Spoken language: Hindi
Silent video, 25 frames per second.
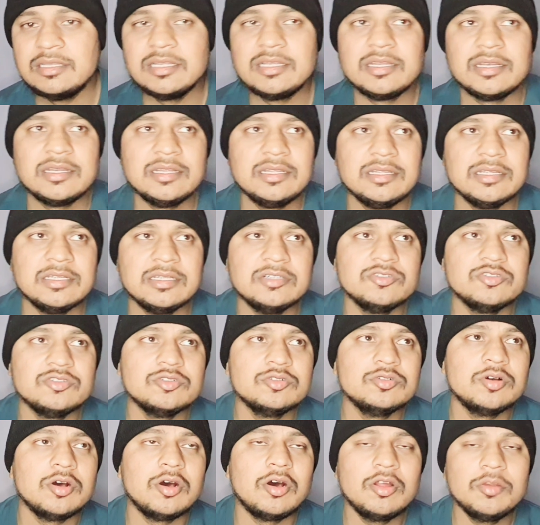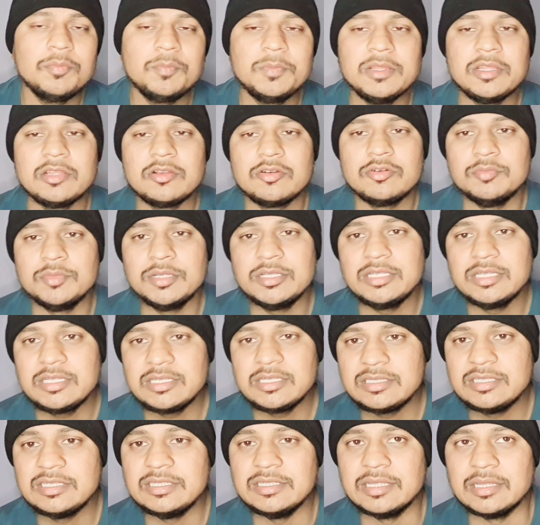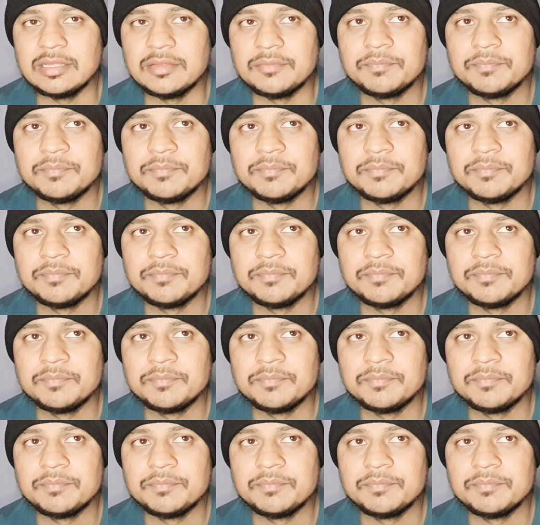दिख रही हैं जो और प्लेयरों में दिखती हैं